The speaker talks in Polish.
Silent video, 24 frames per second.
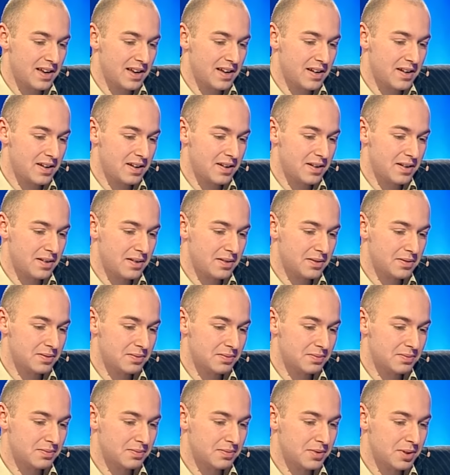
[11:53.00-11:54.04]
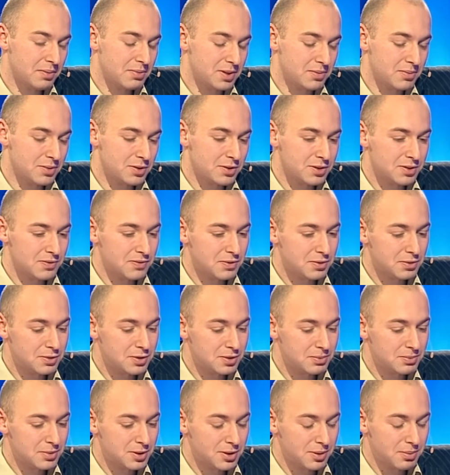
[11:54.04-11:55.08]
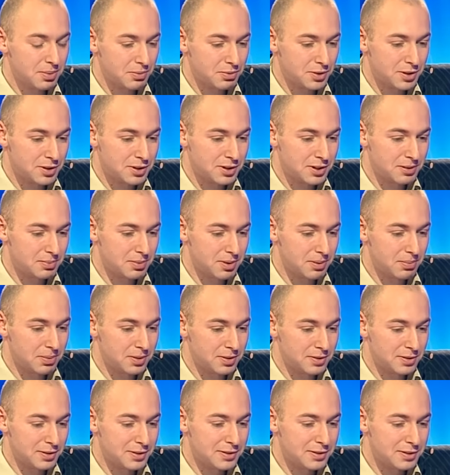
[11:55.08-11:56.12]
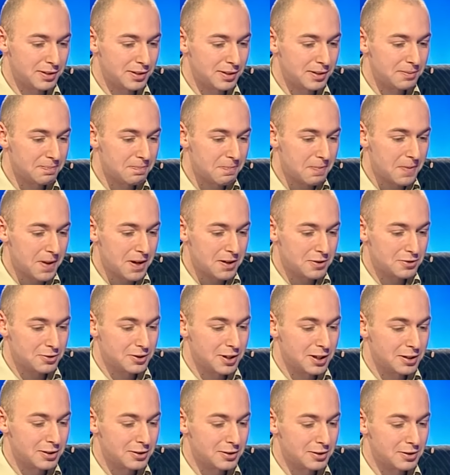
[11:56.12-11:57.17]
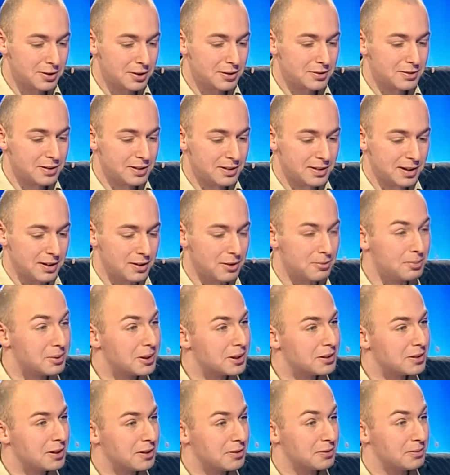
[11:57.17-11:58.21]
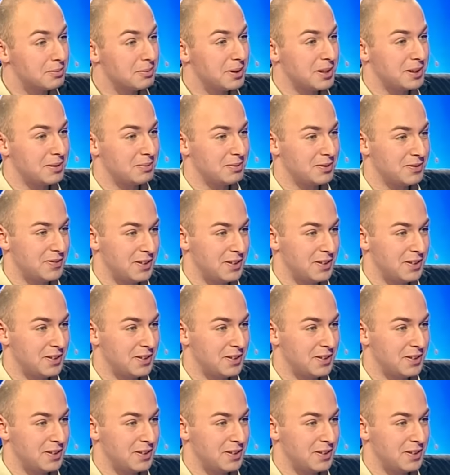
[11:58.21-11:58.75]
E, dobrze, może wrócimy do poprzedniej propozycji. 4000 za kopertę z numerem